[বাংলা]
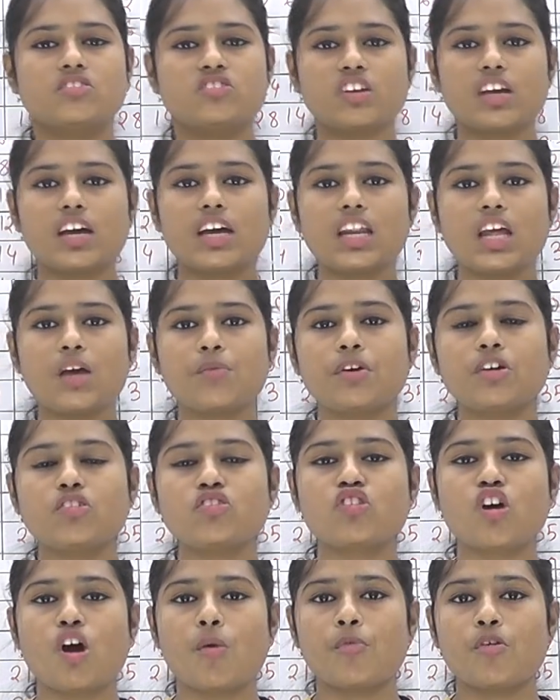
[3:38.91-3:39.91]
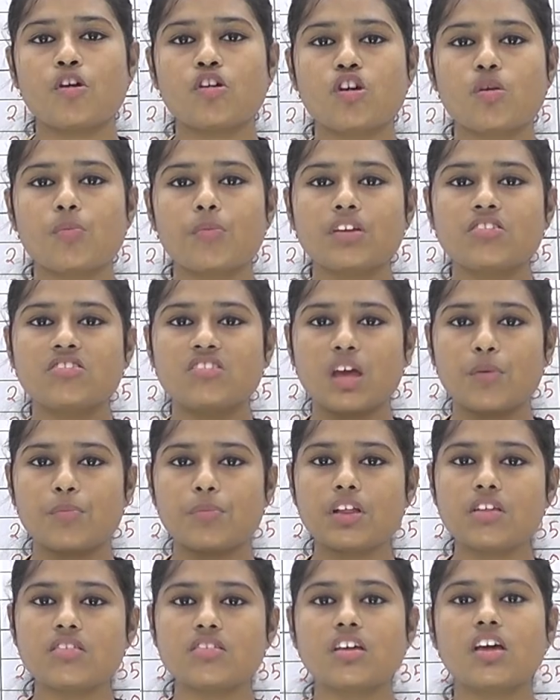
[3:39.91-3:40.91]
যেখানে আমার সব রকমের
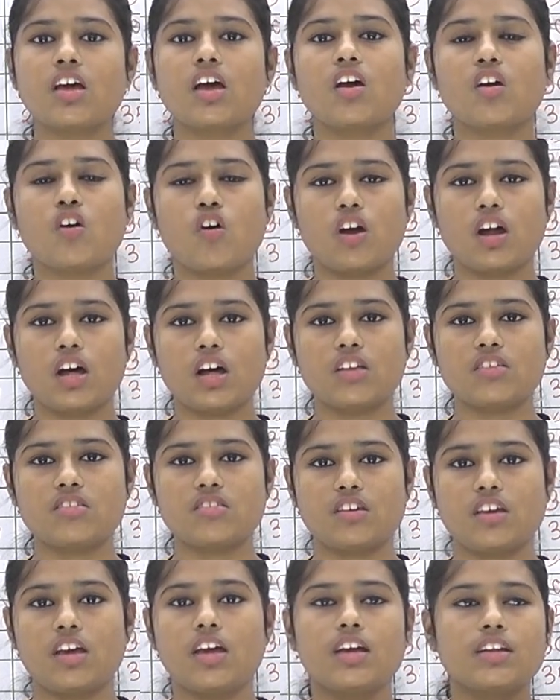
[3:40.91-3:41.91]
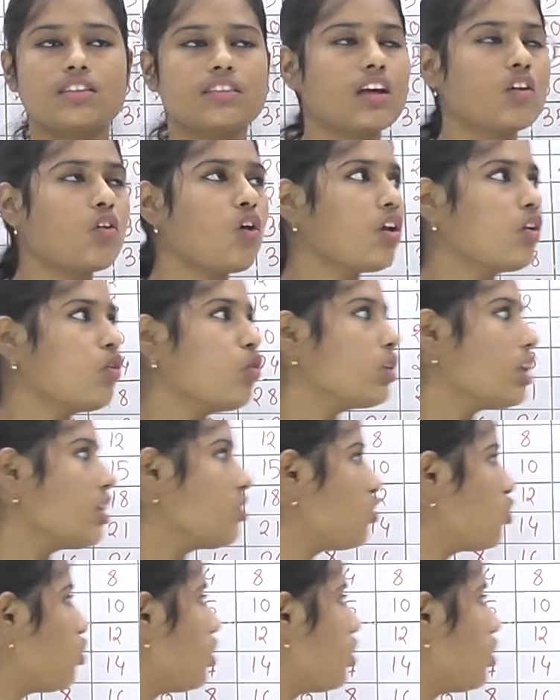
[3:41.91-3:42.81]
টেবিলস করা আছে দেখো নোটিস